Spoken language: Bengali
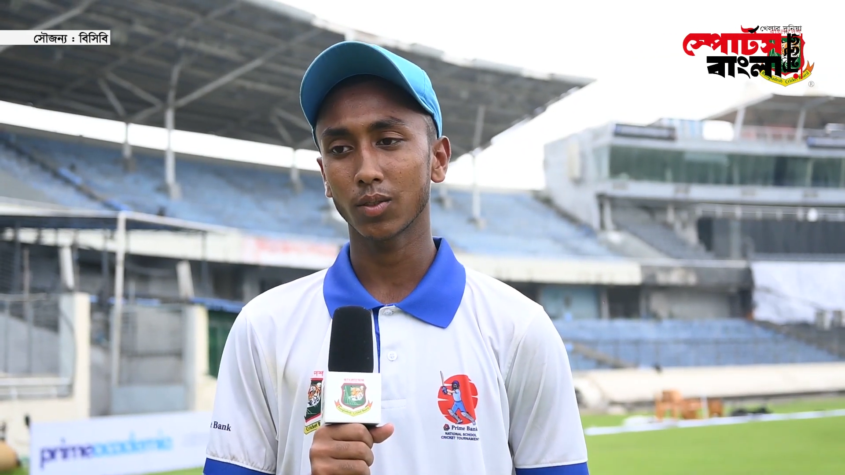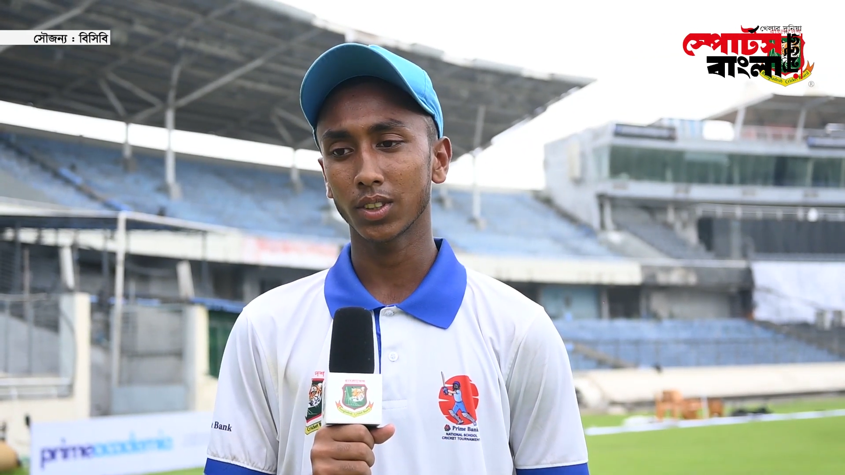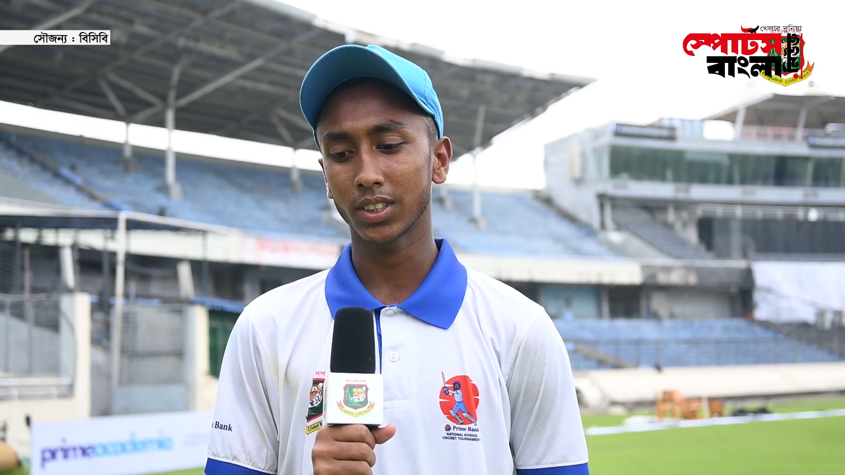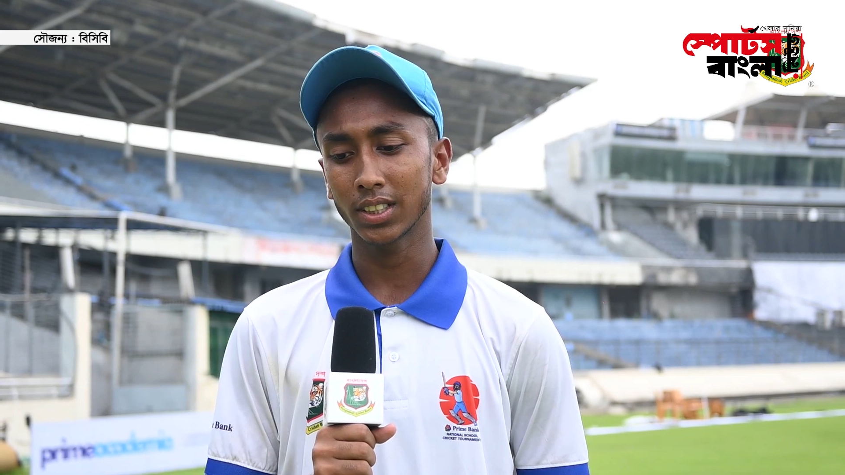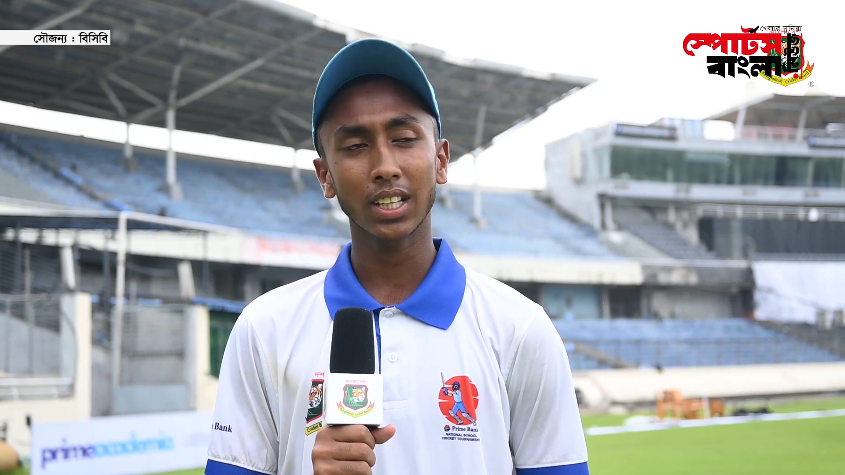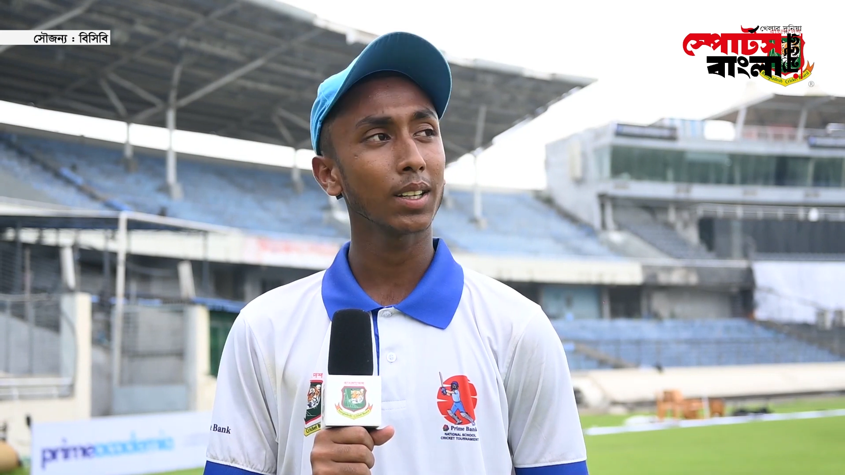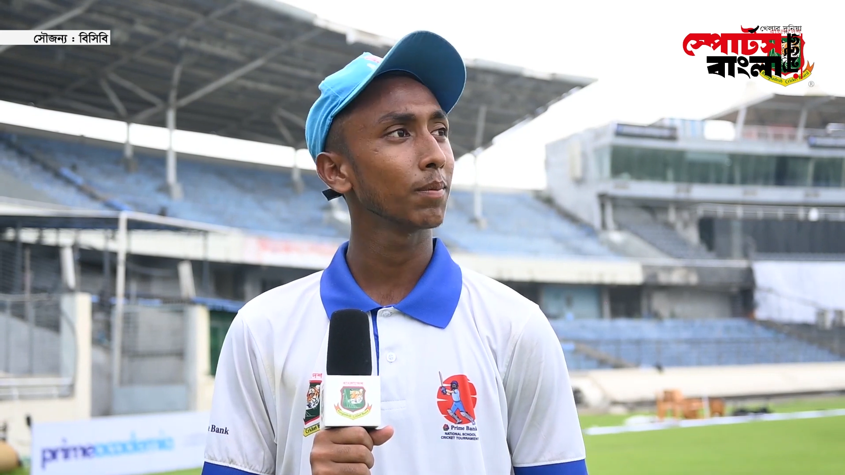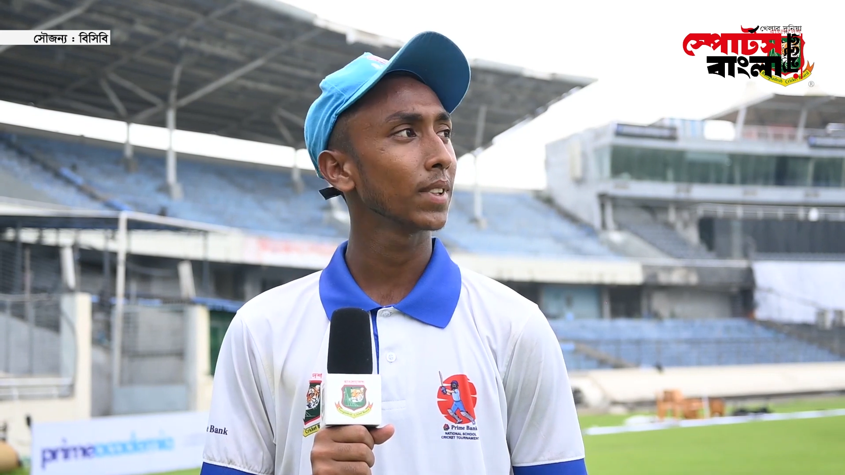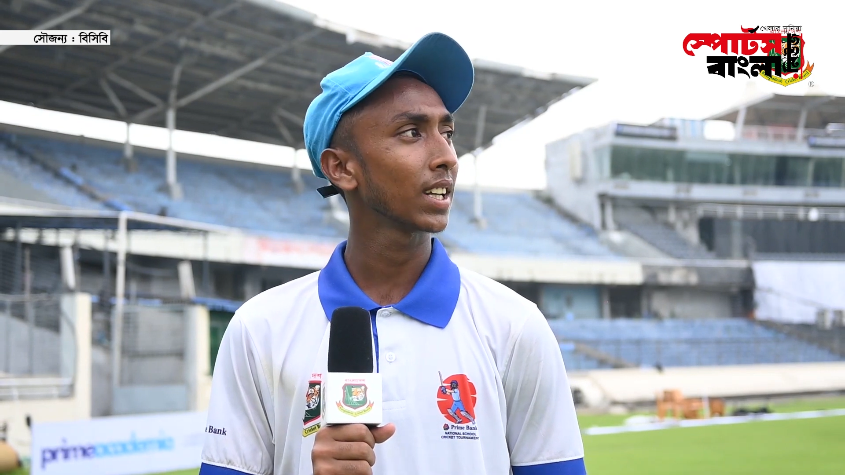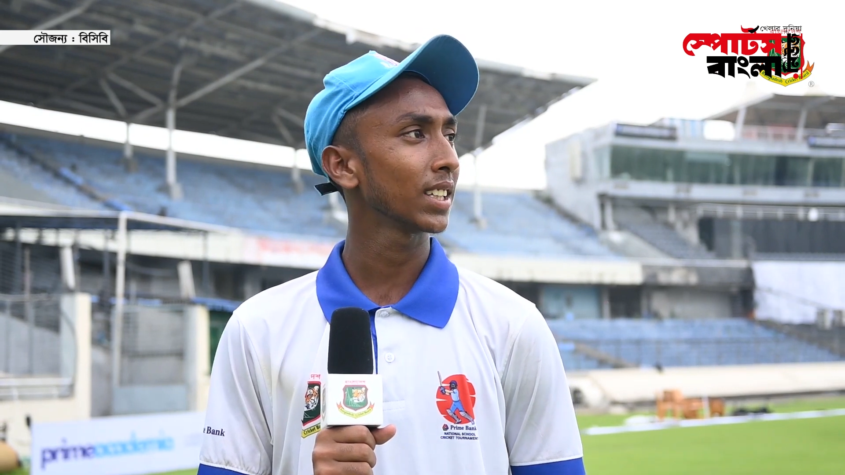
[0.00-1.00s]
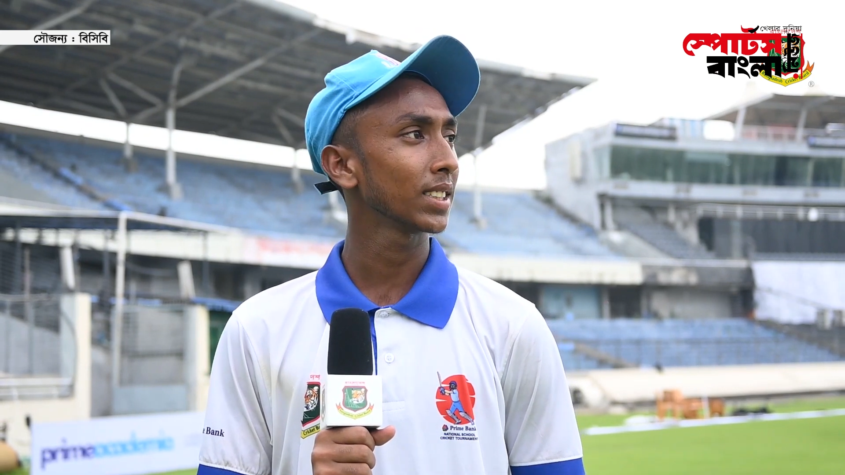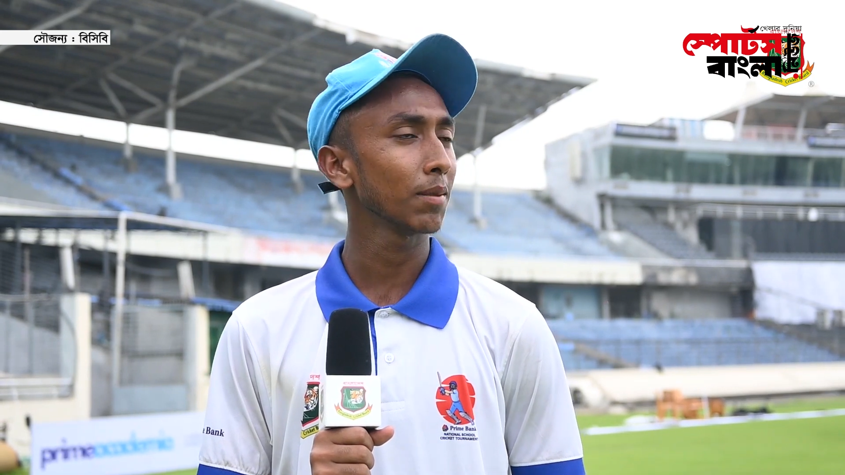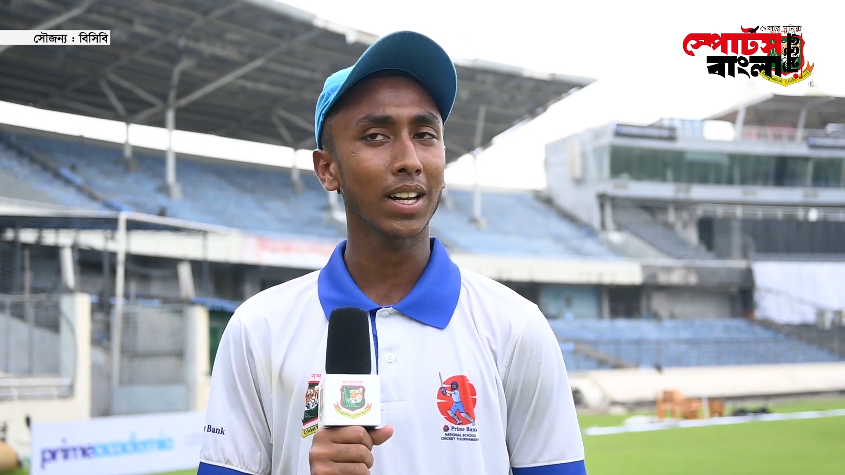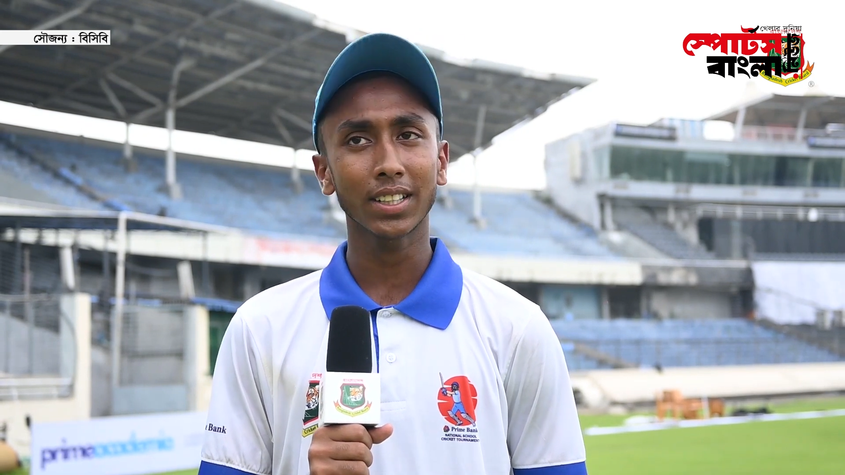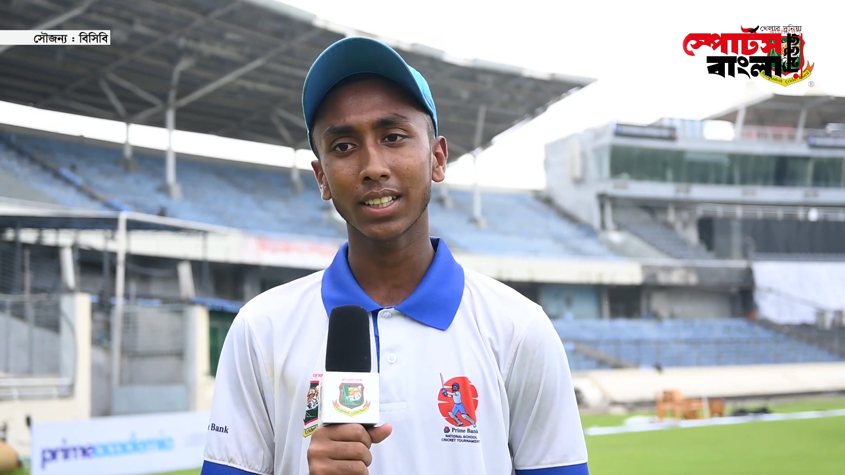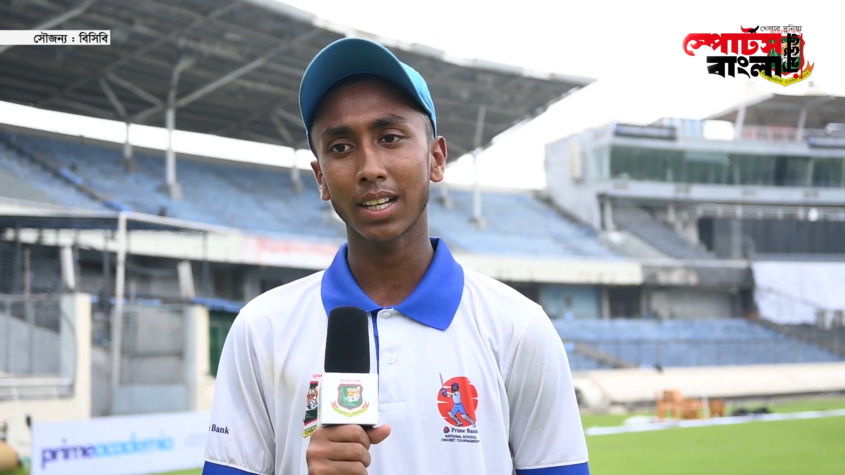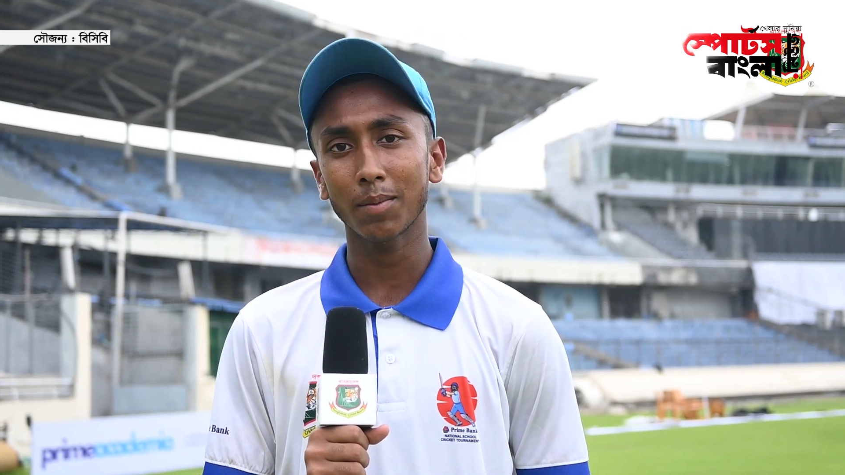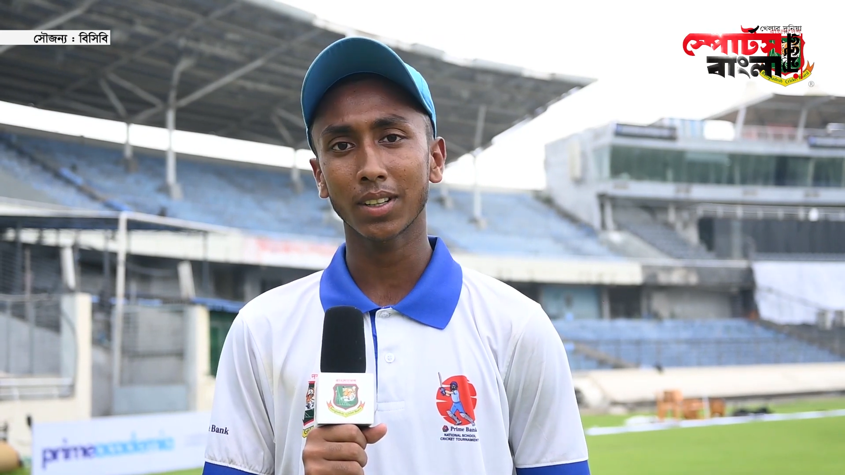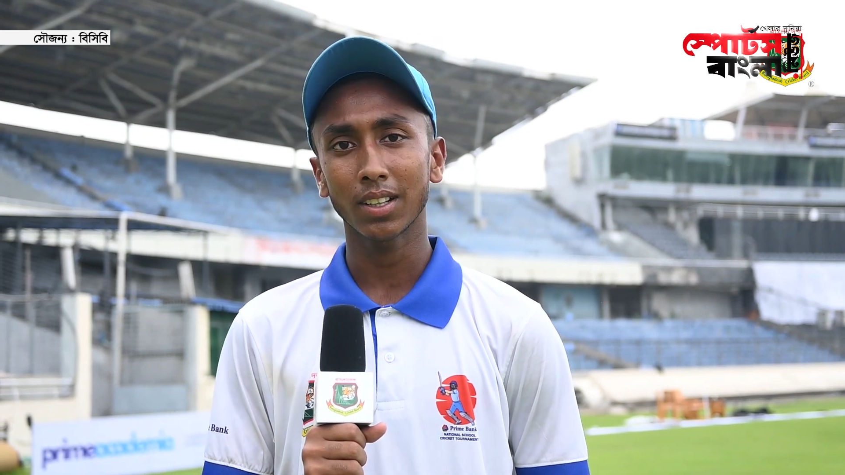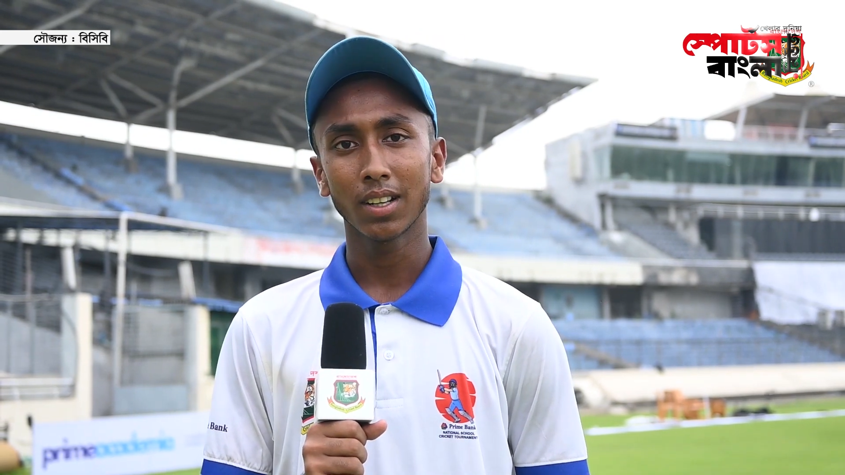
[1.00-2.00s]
ওই চিন্তায় দেখা গেছে মাঠে গিয়ে আমার